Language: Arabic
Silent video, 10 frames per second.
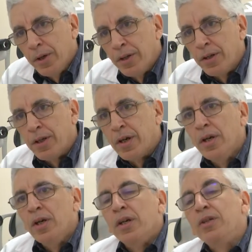هذيك هي
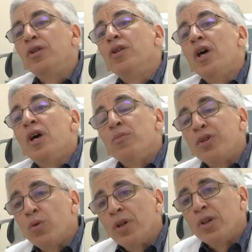اذا
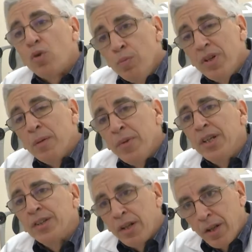باش واحد يقوم
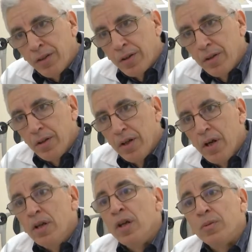بالعمليه تاع الليزر
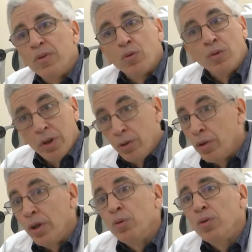لازم يكون
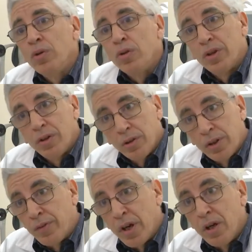عينه
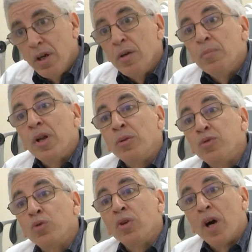صافيه ما
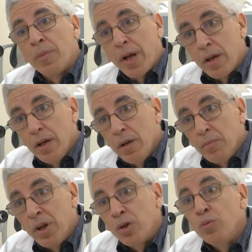لازمش تكون حمراء
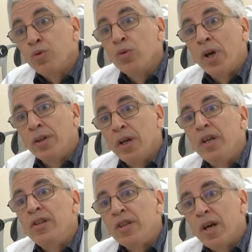لازمش تكون عندها
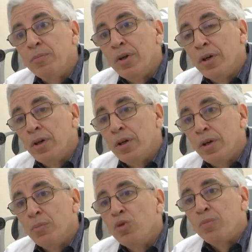التهاب
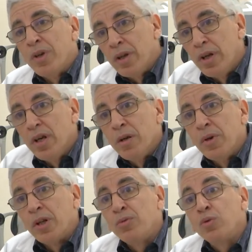آه، مزمن
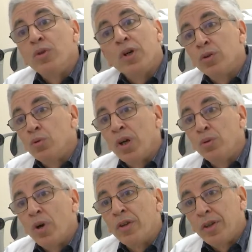ما لازمش تكون يعني يكون
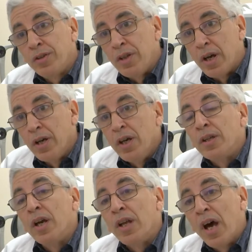عنده حساسيه
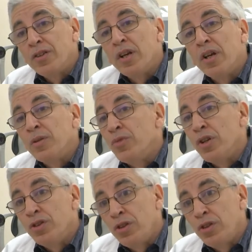كاين حاجه لازم